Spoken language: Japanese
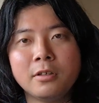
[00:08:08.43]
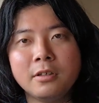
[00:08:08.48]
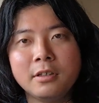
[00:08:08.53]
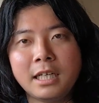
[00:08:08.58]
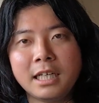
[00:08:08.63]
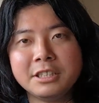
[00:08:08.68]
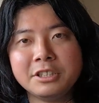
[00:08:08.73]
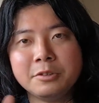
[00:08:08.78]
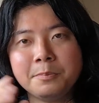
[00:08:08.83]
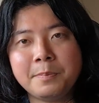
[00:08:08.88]

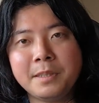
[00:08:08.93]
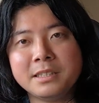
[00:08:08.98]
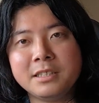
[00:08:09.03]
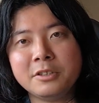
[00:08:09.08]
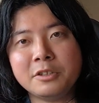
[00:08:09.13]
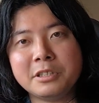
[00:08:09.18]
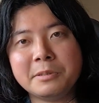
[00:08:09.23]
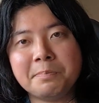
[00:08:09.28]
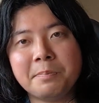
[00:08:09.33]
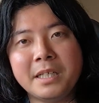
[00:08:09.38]

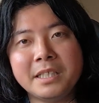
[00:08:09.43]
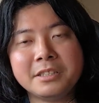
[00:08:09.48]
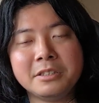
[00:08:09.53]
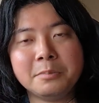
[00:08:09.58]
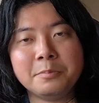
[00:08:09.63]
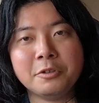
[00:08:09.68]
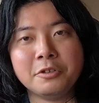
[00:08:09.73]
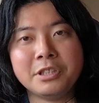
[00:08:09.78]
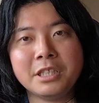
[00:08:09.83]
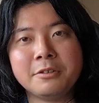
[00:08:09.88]
80%失敗す
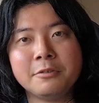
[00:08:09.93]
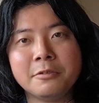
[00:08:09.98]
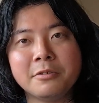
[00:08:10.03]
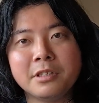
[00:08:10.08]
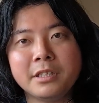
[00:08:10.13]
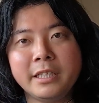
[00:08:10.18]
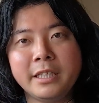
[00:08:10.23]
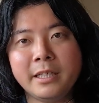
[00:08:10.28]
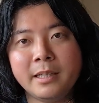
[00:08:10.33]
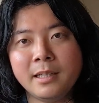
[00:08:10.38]
るプロジェクトっ
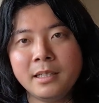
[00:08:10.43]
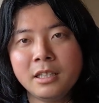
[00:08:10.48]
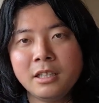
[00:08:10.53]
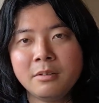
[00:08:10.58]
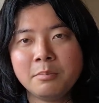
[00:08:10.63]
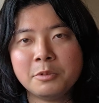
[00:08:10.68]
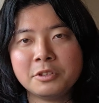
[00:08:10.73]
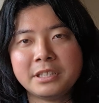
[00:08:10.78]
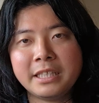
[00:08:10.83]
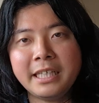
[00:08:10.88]
て、
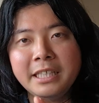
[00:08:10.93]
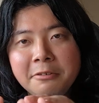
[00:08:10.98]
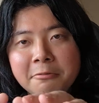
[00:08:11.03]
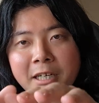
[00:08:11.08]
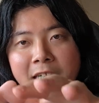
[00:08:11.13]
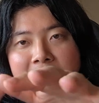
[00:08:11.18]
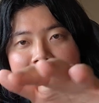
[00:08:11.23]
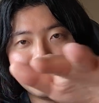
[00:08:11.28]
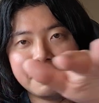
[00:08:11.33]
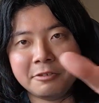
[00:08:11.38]
もう全員
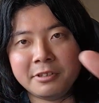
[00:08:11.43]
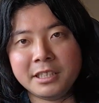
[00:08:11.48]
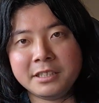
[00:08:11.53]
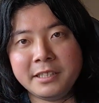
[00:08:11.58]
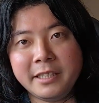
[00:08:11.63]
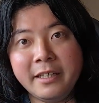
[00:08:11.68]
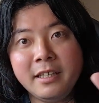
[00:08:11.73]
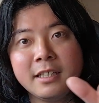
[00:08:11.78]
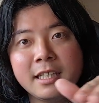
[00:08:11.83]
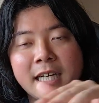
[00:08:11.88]
分かってるんで
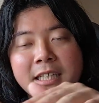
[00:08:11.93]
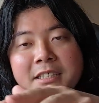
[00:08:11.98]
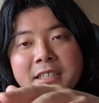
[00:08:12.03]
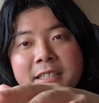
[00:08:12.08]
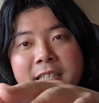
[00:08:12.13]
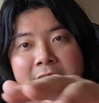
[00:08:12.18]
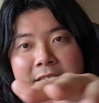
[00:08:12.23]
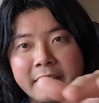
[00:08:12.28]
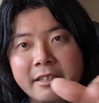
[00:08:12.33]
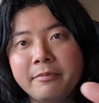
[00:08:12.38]
すね。会社
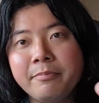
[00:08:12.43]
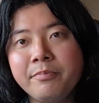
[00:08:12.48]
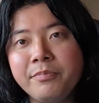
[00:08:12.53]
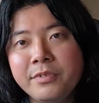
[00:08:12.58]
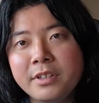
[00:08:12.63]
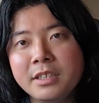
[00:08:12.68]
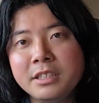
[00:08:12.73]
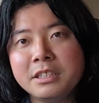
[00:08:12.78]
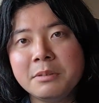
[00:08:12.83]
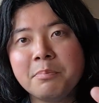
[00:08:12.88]
内で。
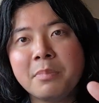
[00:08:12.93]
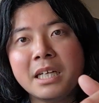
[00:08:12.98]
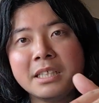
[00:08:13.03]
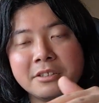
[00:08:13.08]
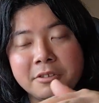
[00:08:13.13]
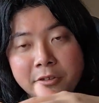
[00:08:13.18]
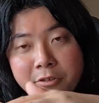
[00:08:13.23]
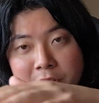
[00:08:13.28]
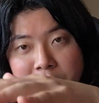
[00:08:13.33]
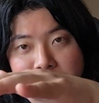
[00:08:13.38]
失敗
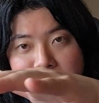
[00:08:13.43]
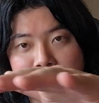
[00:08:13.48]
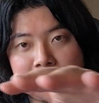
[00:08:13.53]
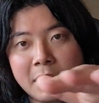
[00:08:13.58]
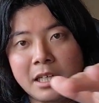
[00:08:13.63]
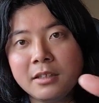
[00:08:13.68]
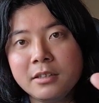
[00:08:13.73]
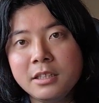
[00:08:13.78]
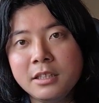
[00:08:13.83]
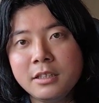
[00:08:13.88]
するっていうの
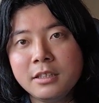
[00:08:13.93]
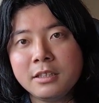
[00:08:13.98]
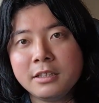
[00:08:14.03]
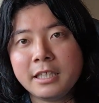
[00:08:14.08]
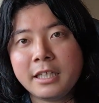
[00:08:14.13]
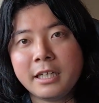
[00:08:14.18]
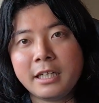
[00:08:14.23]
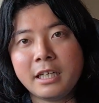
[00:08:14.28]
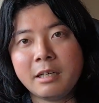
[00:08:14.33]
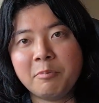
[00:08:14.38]
は。
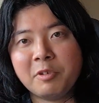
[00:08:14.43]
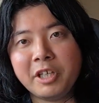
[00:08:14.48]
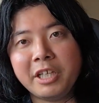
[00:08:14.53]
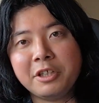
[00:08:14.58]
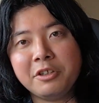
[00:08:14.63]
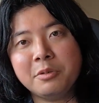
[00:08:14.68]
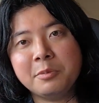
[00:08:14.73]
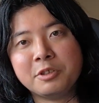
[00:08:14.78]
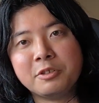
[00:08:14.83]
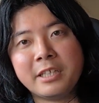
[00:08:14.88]
だからもう
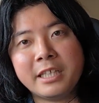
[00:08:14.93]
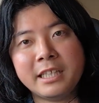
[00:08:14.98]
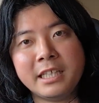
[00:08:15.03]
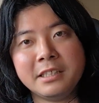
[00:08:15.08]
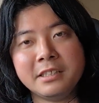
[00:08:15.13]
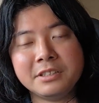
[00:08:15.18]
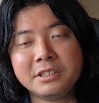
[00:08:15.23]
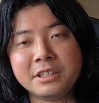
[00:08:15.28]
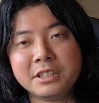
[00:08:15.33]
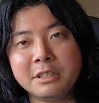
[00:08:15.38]
営業も取らな
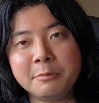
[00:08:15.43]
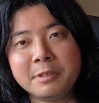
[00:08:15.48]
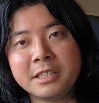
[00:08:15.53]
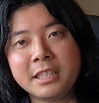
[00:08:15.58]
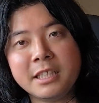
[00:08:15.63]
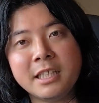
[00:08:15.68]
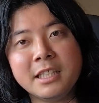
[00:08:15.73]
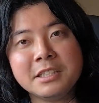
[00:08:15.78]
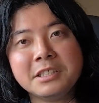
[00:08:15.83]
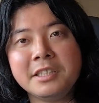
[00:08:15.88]
いですし、み
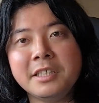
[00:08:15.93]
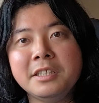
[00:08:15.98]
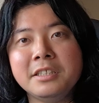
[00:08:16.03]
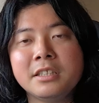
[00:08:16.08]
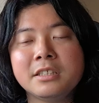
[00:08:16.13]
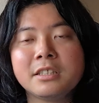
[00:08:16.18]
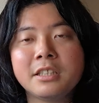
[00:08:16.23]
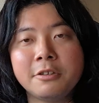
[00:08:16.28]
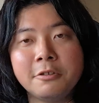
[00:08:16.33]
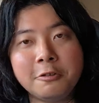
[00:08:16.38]
たいな話でいいん
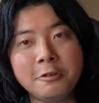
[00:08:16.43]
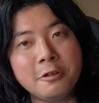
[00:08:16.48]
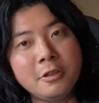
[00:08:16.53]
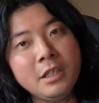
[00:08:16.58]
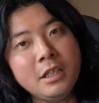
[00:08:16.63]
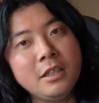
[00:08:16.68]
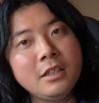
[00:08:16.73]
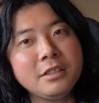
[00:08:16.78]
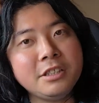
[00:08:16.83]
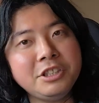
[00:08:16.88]
ですけど、
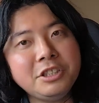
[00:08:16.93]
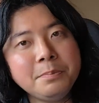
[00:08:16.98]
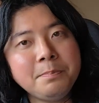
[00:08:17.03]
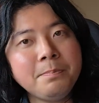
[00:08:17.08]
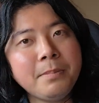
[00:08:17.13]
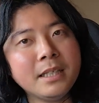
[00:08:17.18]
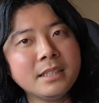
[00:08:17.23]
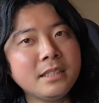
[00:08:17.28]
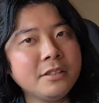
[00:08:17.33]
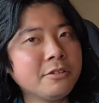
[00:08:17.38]

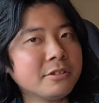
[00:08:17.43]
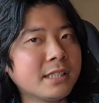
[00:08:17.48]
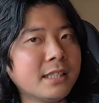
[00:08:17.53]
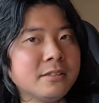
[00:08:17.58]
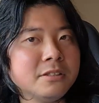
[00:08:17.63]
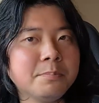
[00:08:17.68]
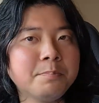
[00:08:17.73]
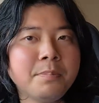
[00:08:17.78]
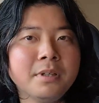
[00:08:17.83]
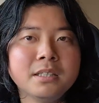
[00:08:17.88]
20%、
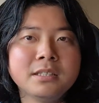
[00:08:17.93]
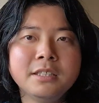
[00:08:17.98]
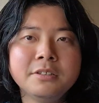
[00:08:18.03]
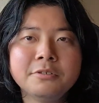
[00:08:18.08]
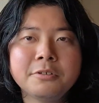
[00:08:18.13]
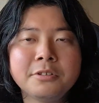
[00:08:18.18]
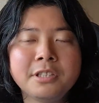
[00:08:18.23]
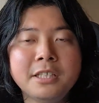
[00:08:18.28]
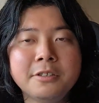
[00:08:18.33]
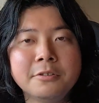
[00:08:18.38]

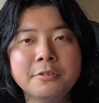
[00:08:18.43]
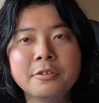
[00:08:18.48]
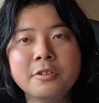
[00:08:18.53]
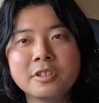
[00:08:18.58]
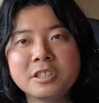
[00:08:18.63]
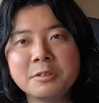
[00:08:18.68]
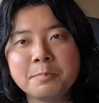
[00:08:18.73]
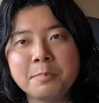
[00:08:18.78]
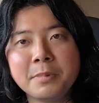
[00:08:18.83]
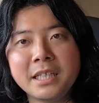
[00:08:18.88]
30%程度
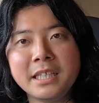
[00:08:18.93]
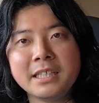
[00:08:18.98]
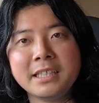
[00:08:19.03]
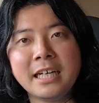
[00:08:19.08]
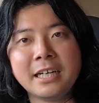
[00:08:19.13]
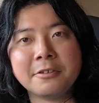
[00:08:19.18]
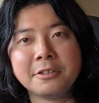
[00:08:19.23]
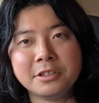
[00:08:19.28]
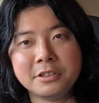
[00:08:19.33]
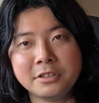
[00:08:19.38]
の失敗
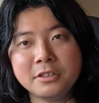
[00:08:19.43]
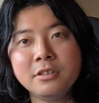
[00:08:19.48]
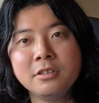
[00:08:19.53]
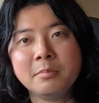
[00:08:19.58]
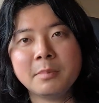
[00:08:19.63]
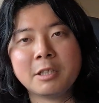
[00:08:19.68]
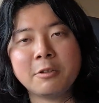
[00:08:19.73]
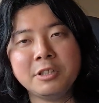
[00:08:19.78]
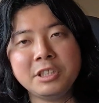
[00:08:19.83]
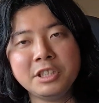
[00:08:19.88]
確率、
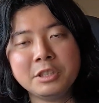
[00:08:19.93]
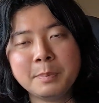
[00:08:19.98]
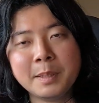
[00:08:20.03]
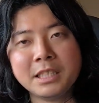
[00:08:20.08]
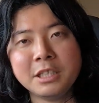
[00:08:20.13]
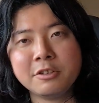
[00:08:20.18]
まあこれ20%、